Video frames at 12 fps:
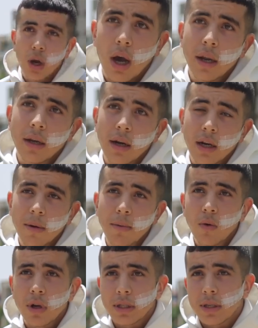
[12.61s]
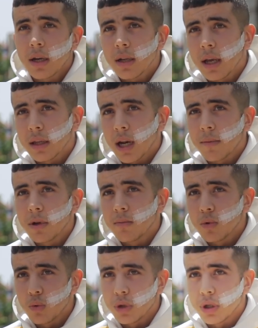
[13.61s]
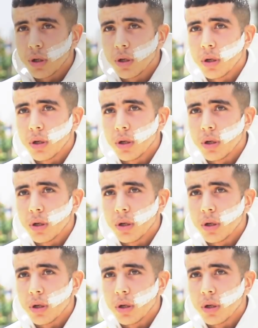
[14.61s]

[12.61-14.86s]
انا الرابع ولا الثالث لا يضربني من وجهي